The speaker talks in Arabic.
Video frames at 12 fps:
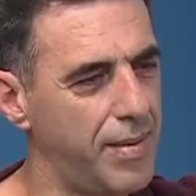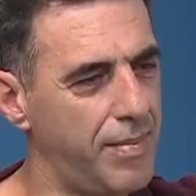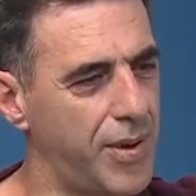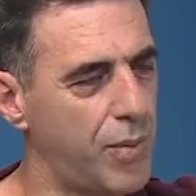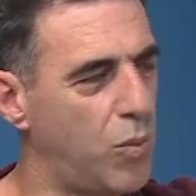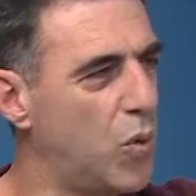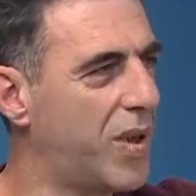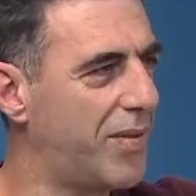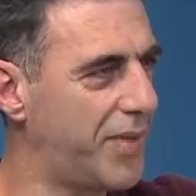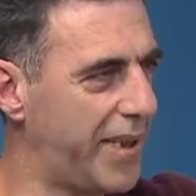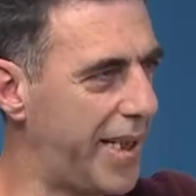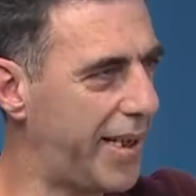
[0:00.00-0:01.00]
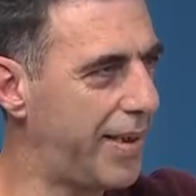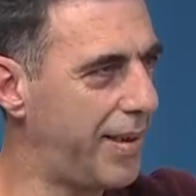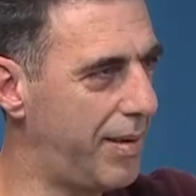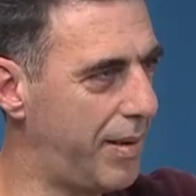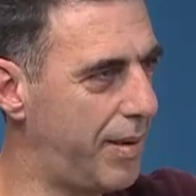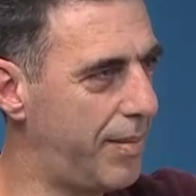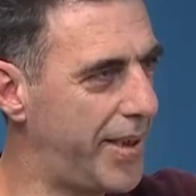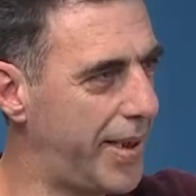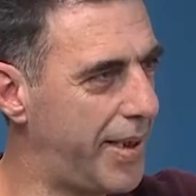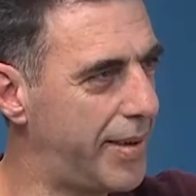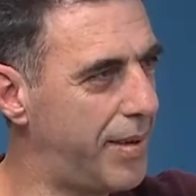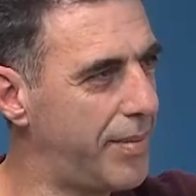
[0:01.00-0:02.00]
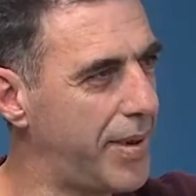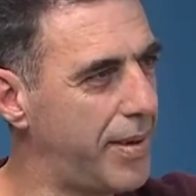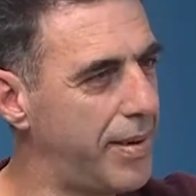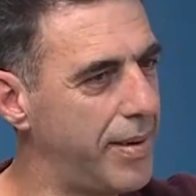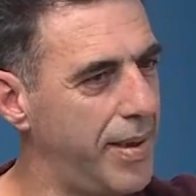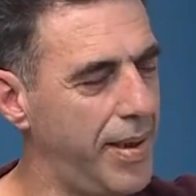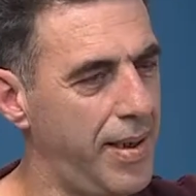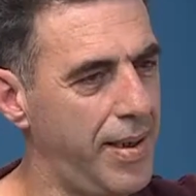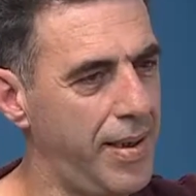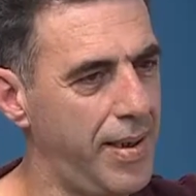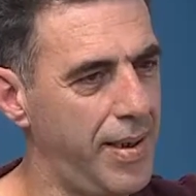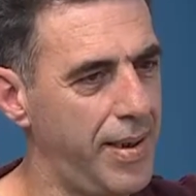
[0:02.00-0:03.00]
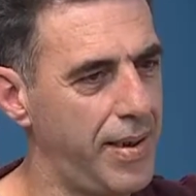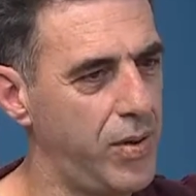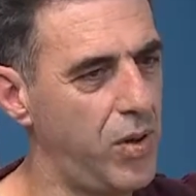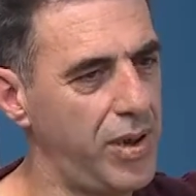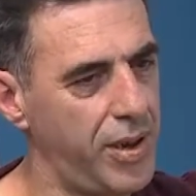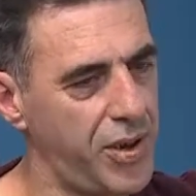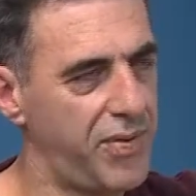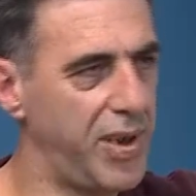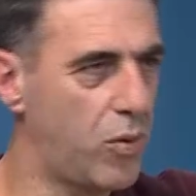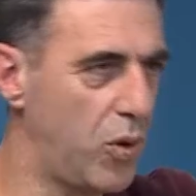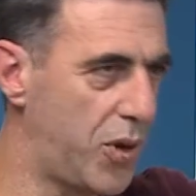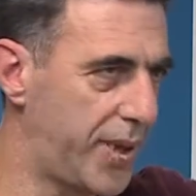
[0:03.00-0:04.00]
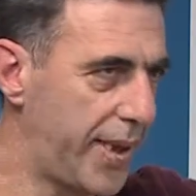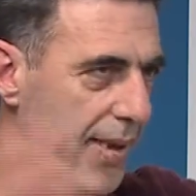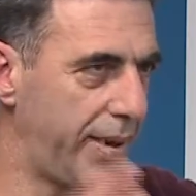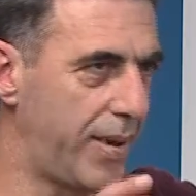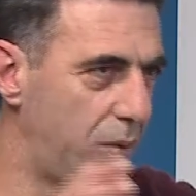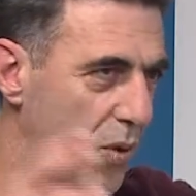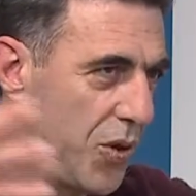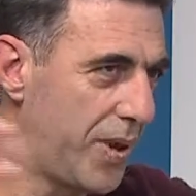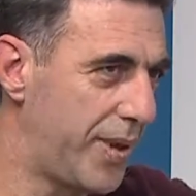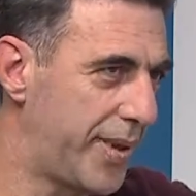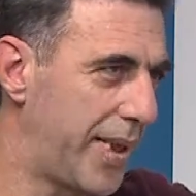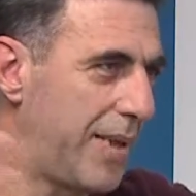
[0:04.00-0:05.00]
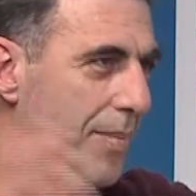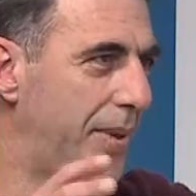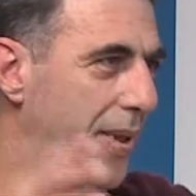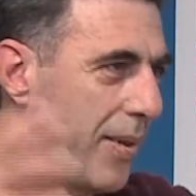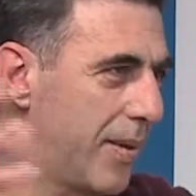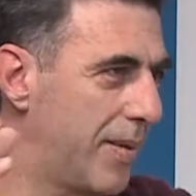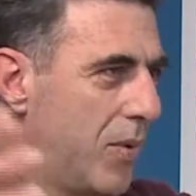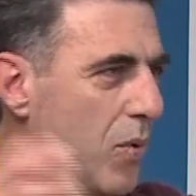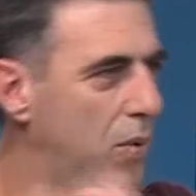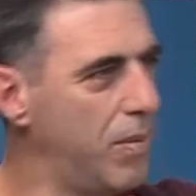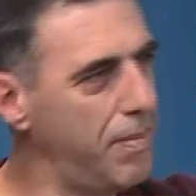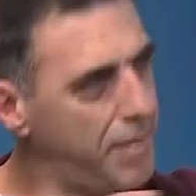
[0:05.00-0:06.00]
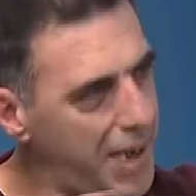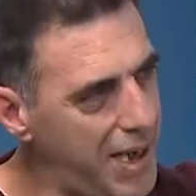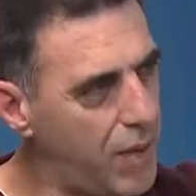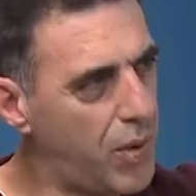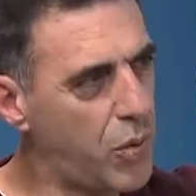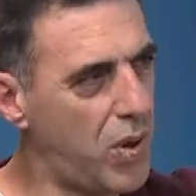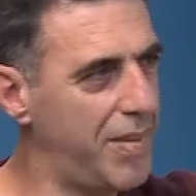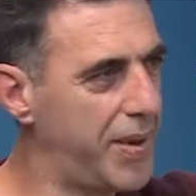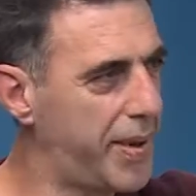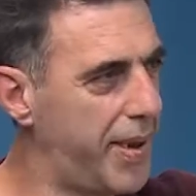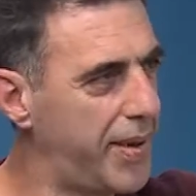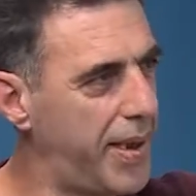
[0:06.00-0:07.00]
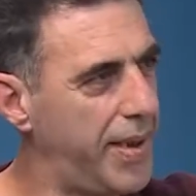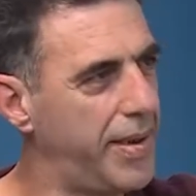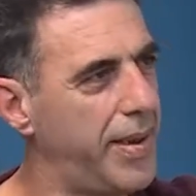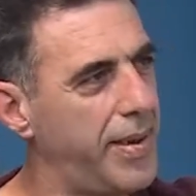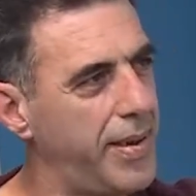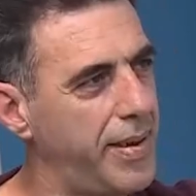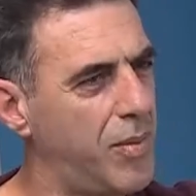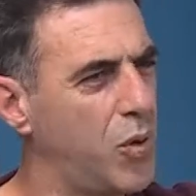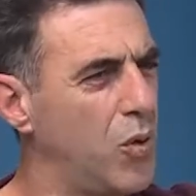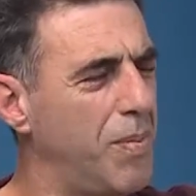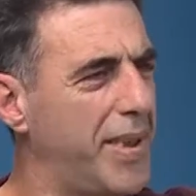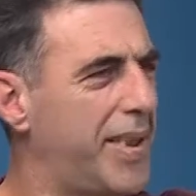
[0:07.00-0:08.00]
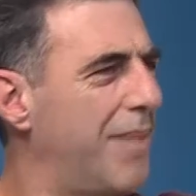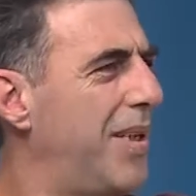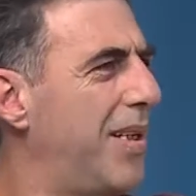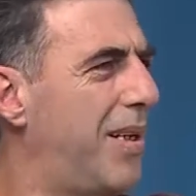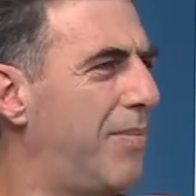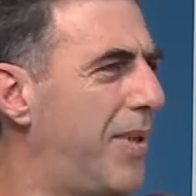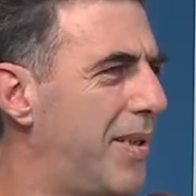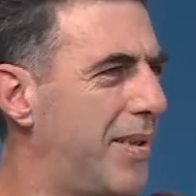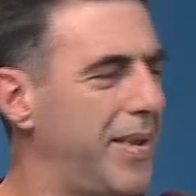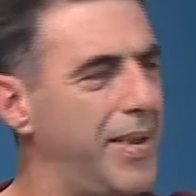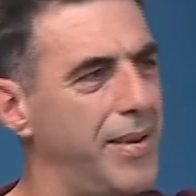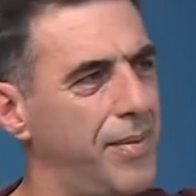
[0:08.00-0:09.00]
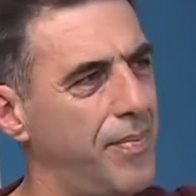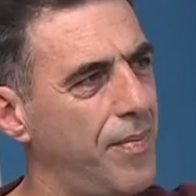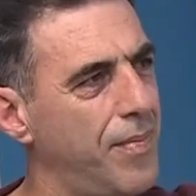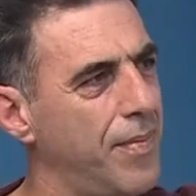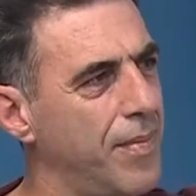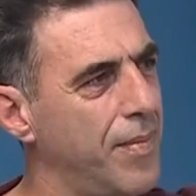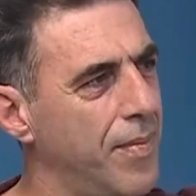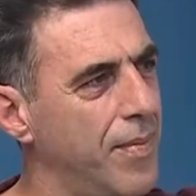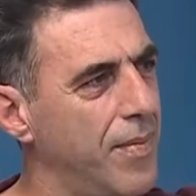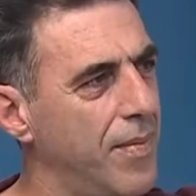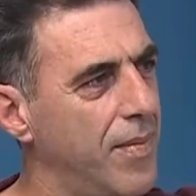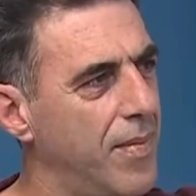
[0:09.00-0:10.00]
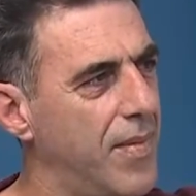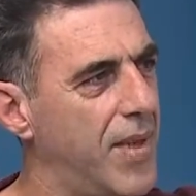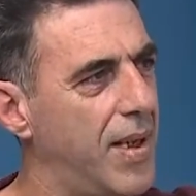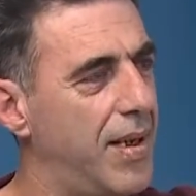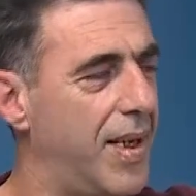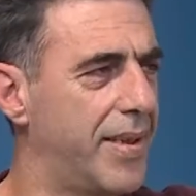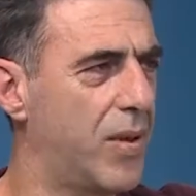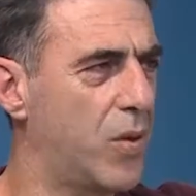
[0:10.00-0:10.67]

مطموره في داخل البني ادم يعني انه احنا شايفين كل شيء سيء كل شيء سلبي هو صحيح. بحاول يروح على منطقه ثانيه يعني بدون ما يتابع الاخبار حتى ولو يعني. بالسخريه يعني يعني ممكن